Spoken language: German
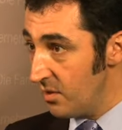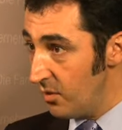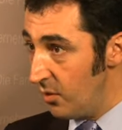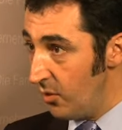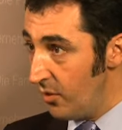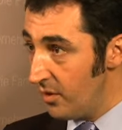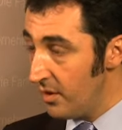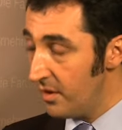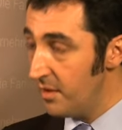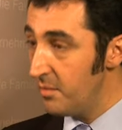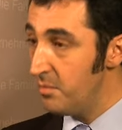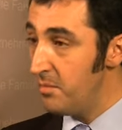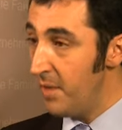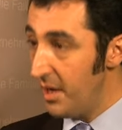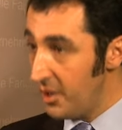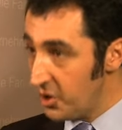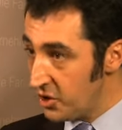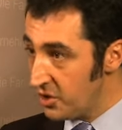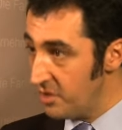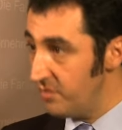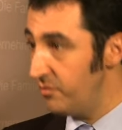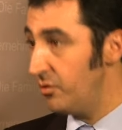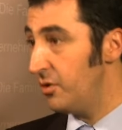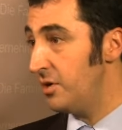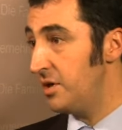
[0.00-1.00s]
Löhnen
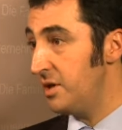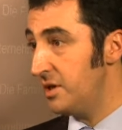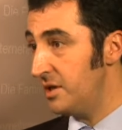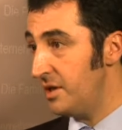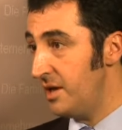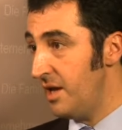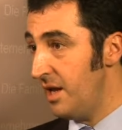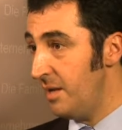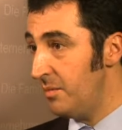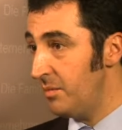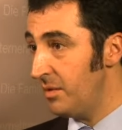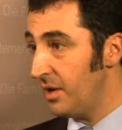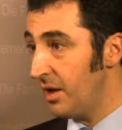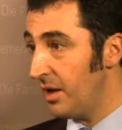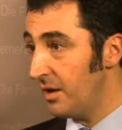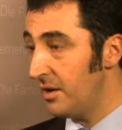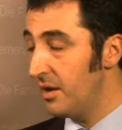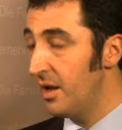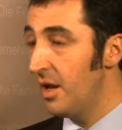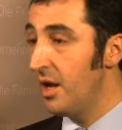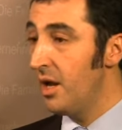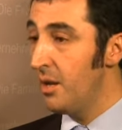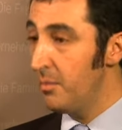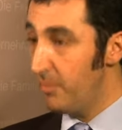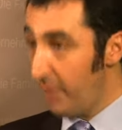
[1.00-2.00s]
menschenwürdig leben kann,
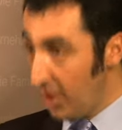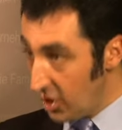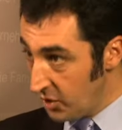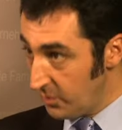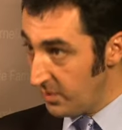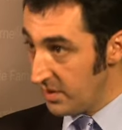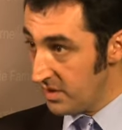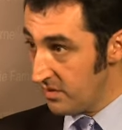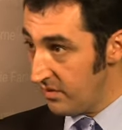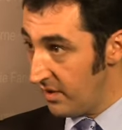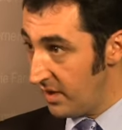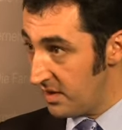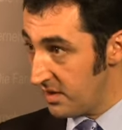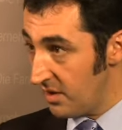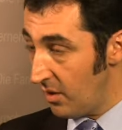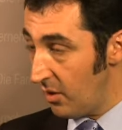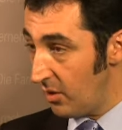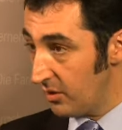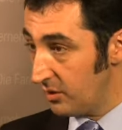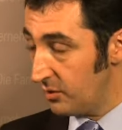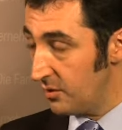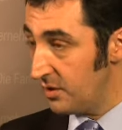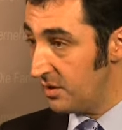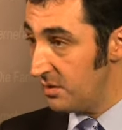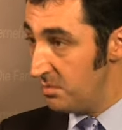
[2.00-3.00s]
beispielsweise
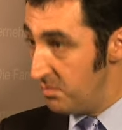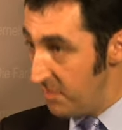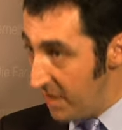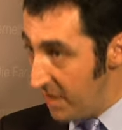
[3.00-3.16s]
auch durch einen